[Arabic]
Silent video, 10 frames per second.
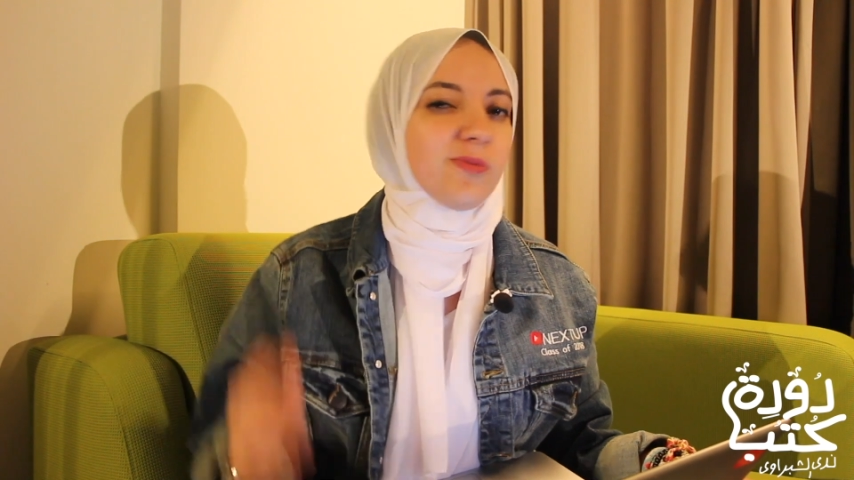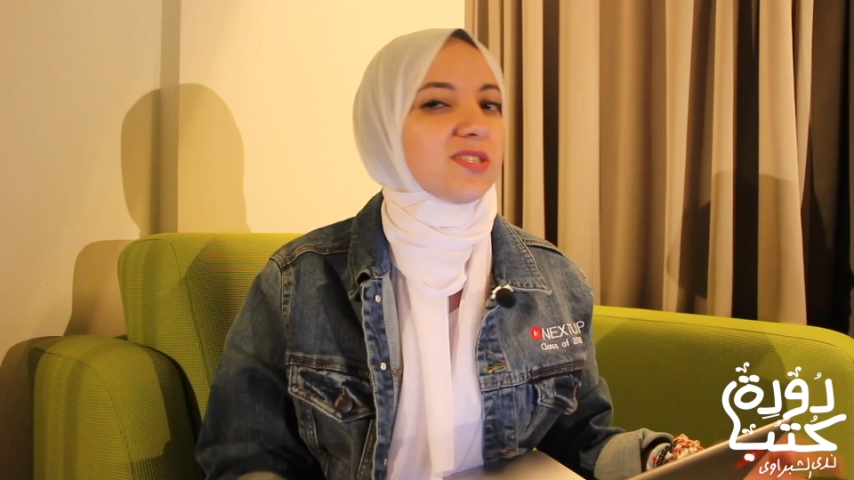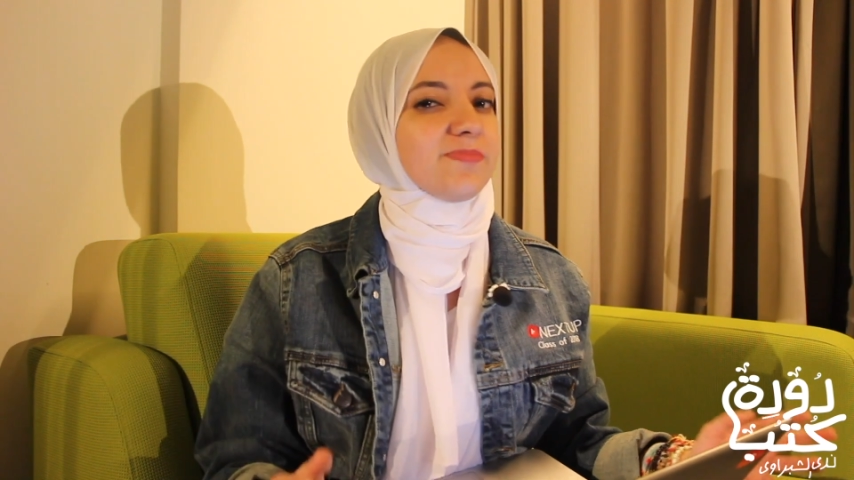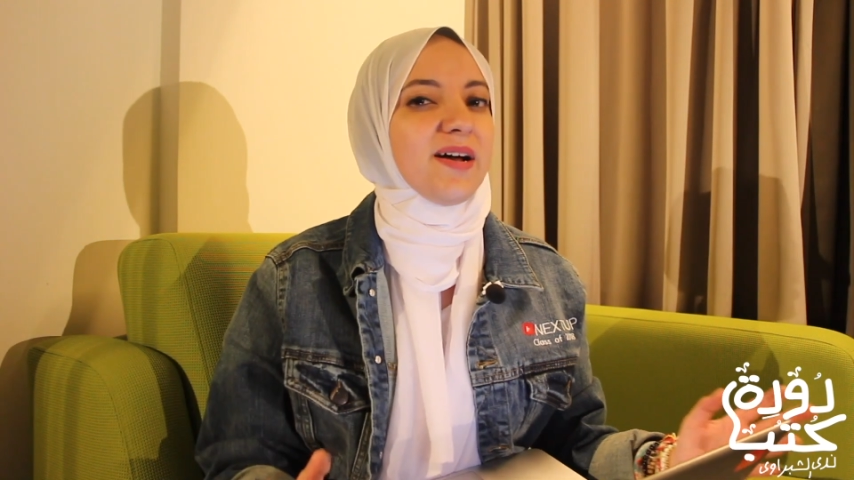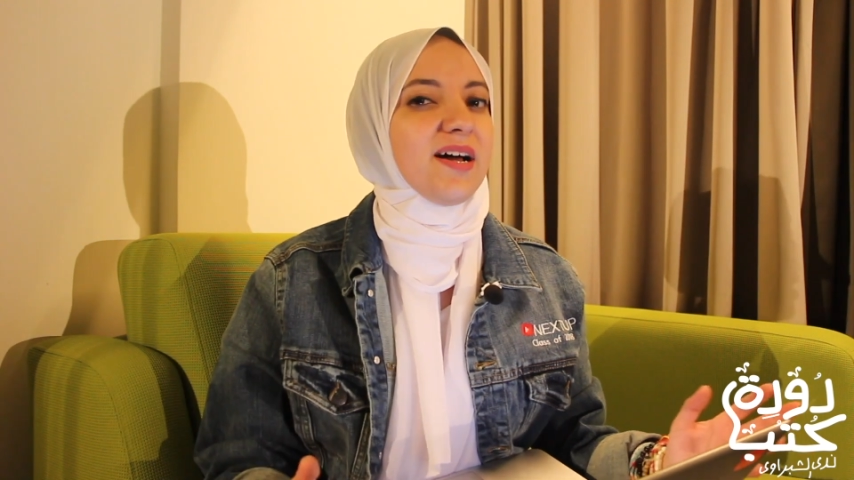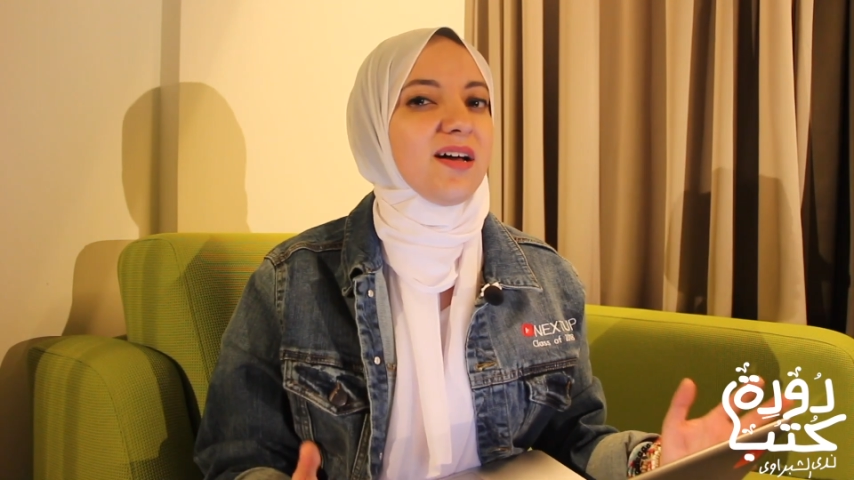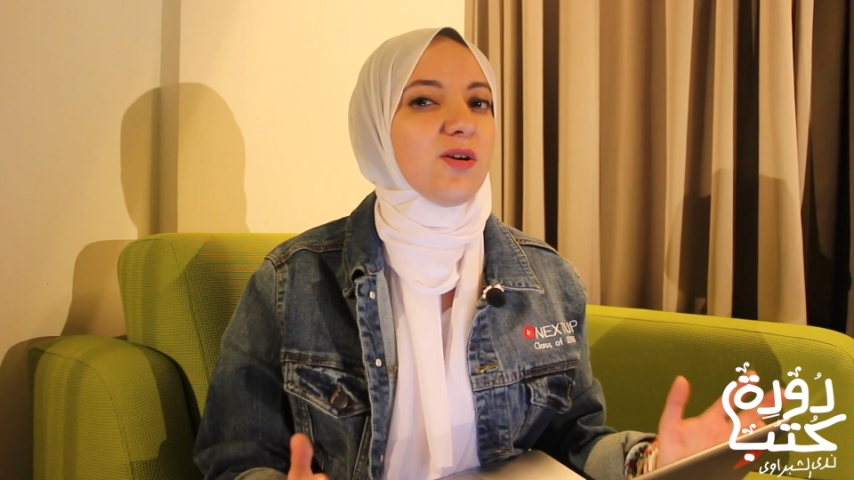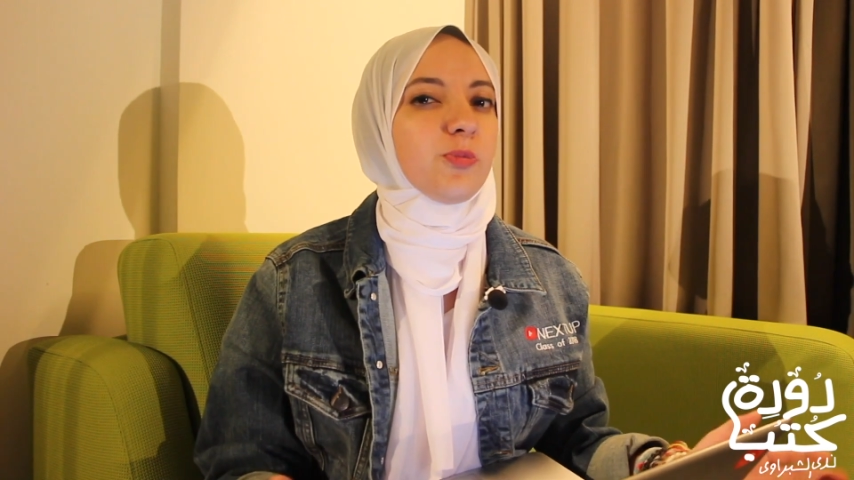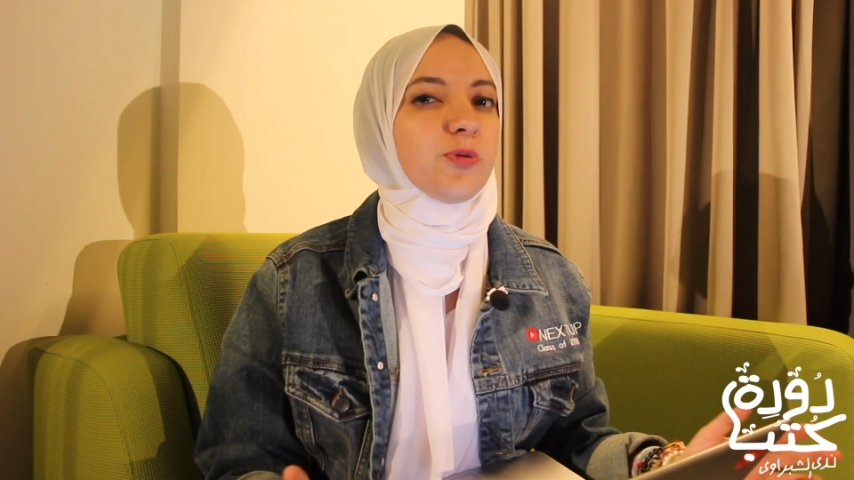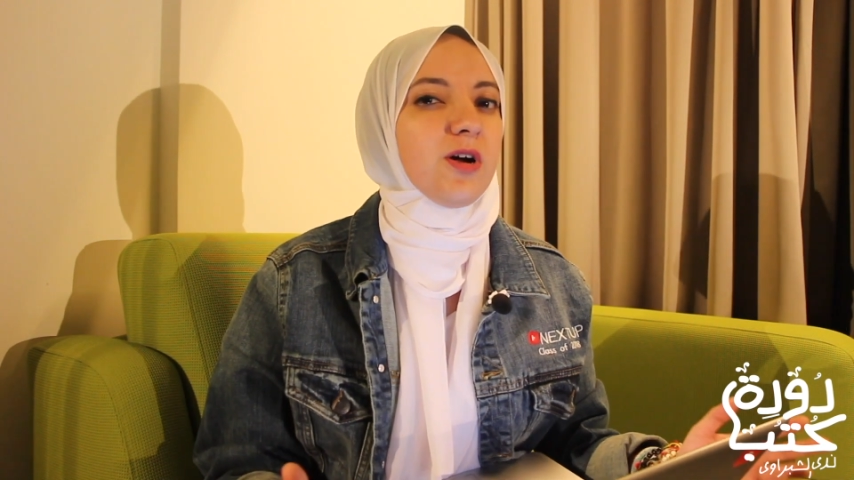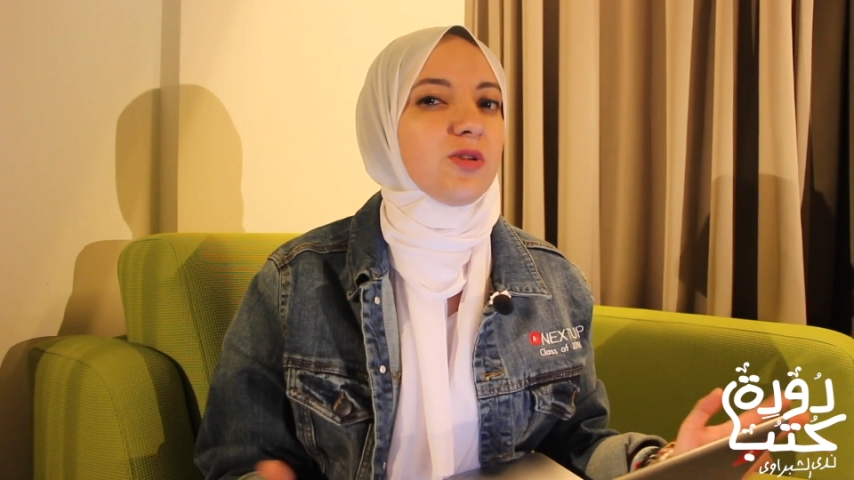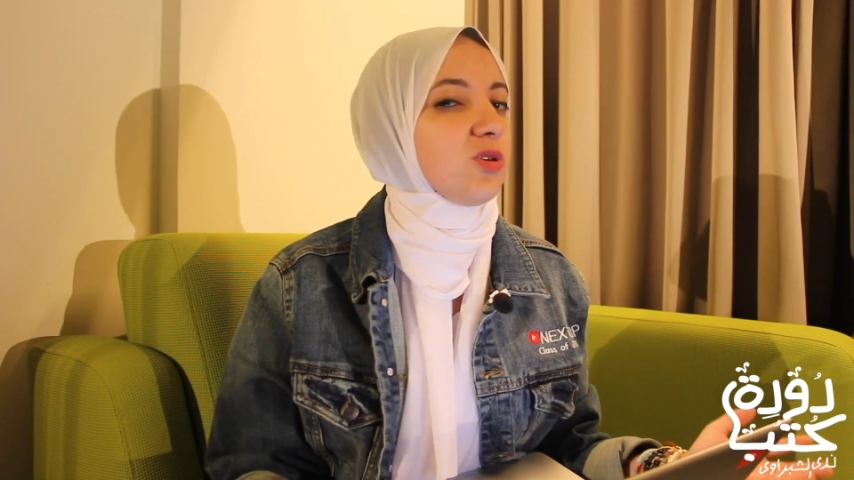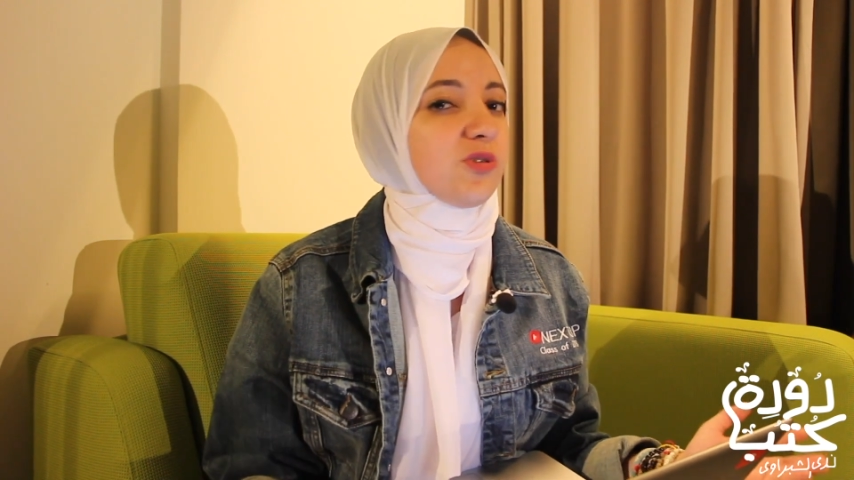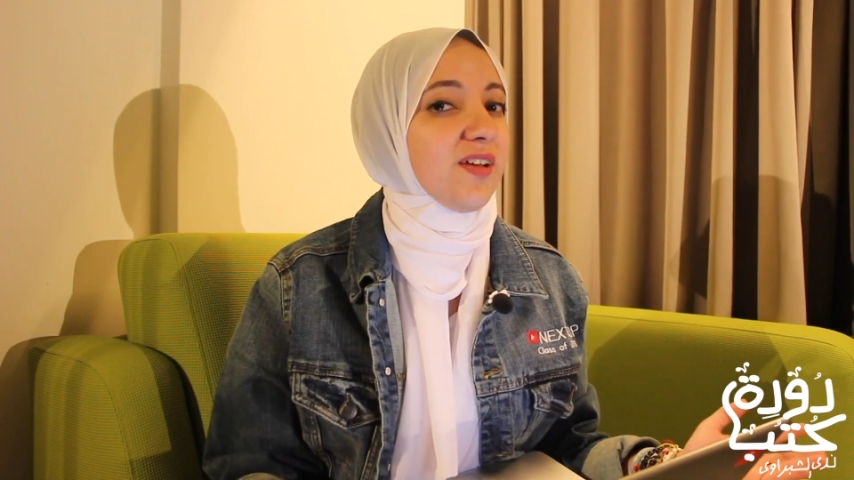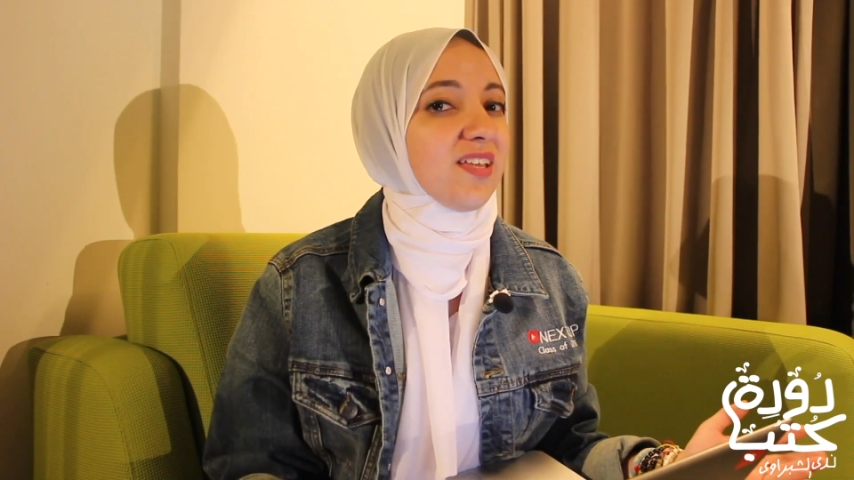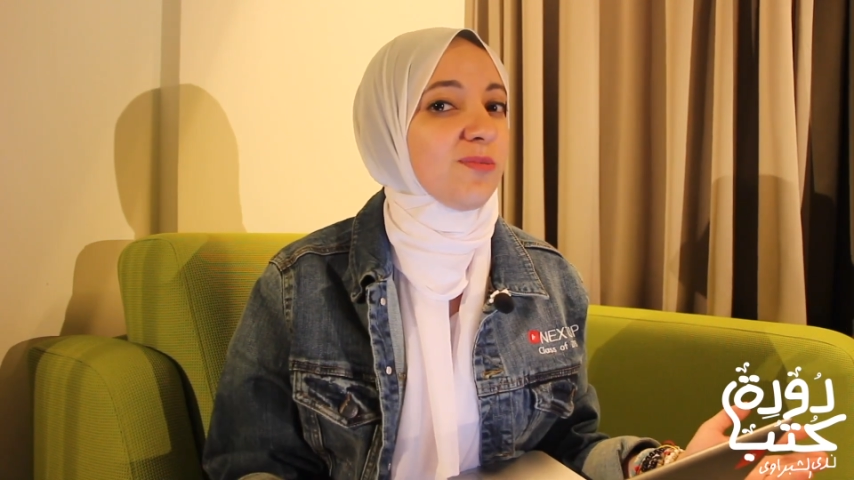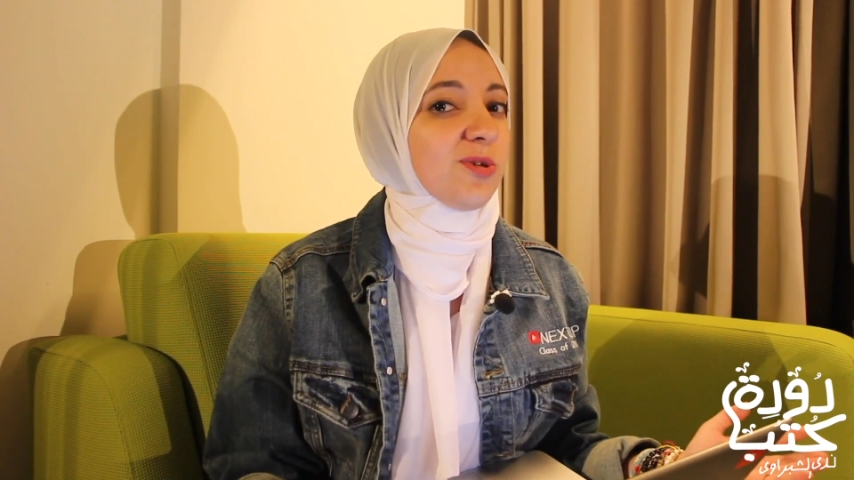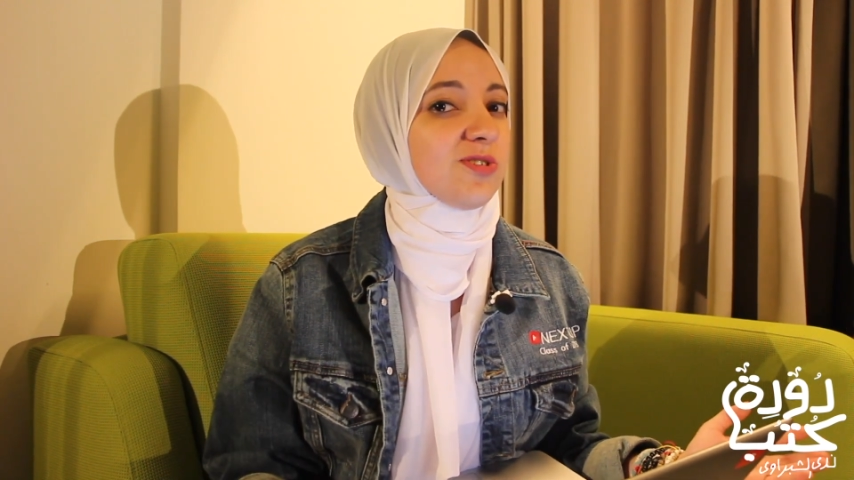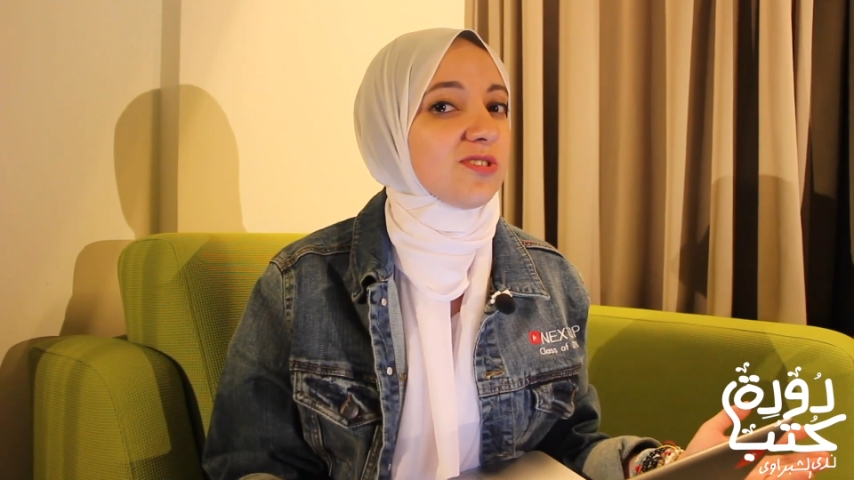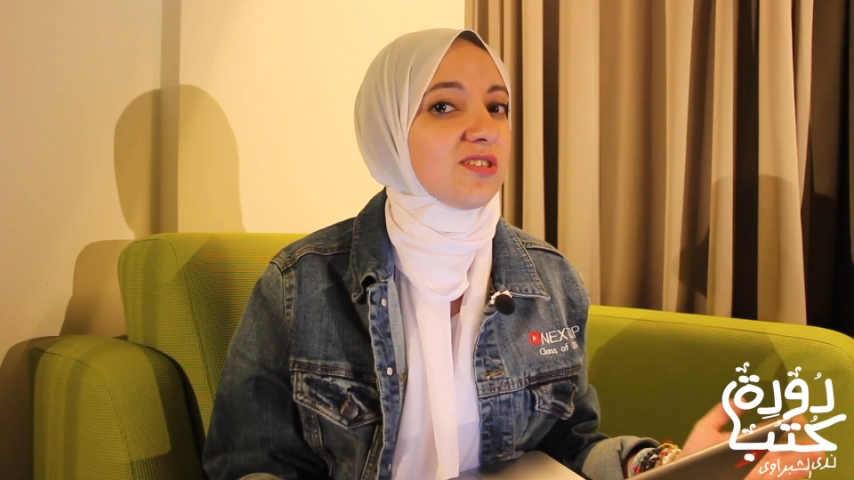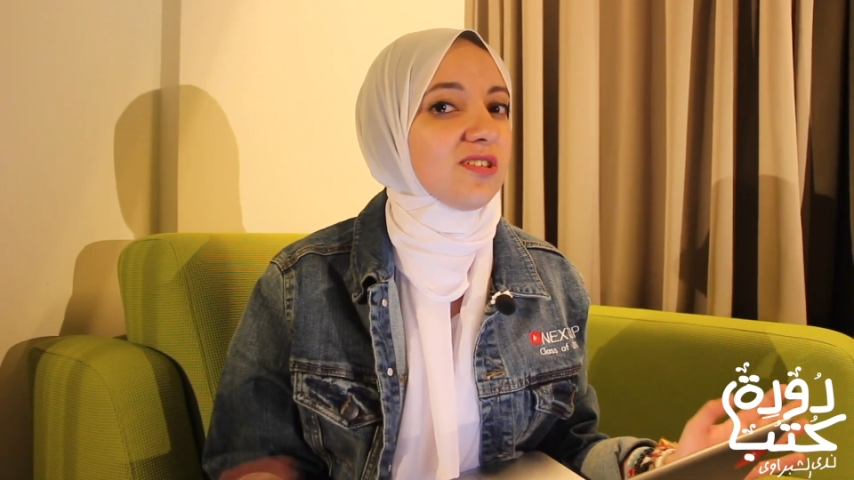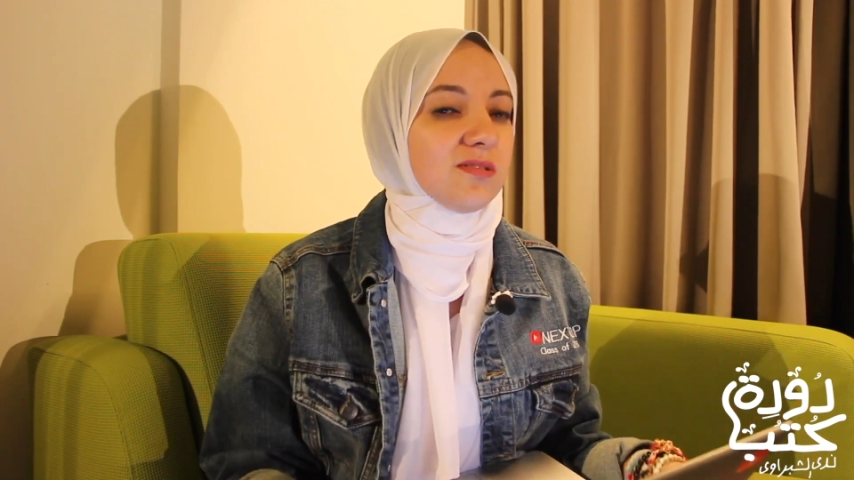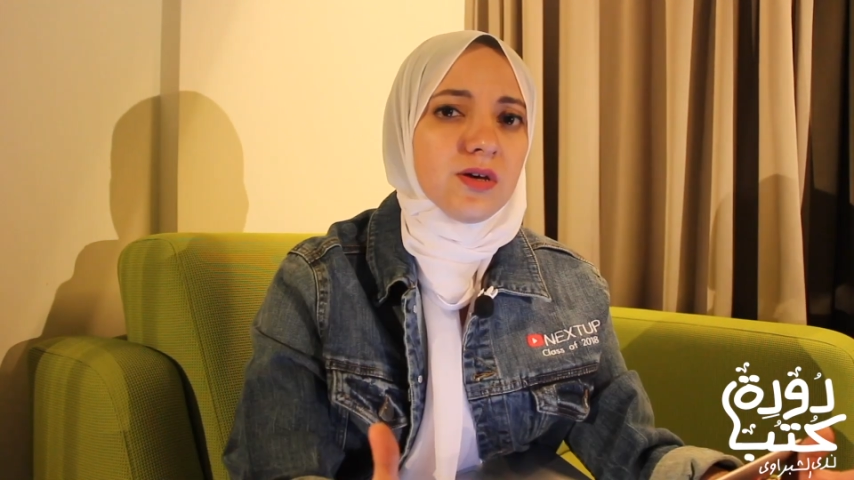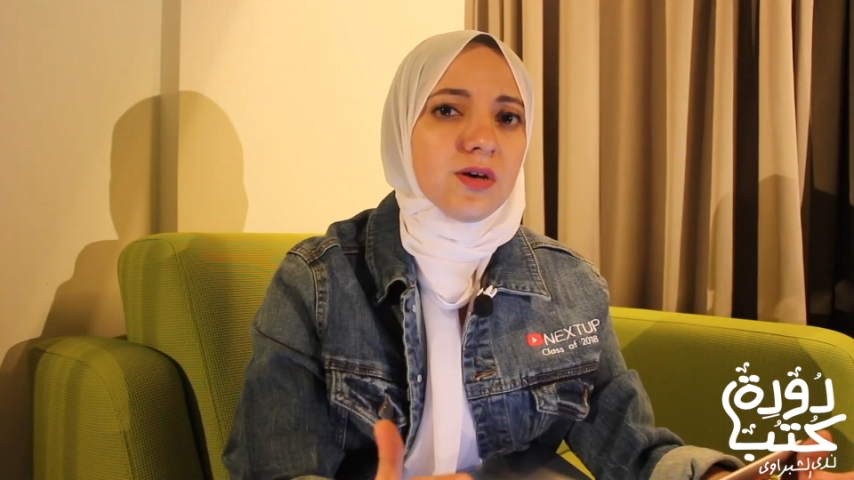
وبسمع اوبرا دون جوفاني الموزرت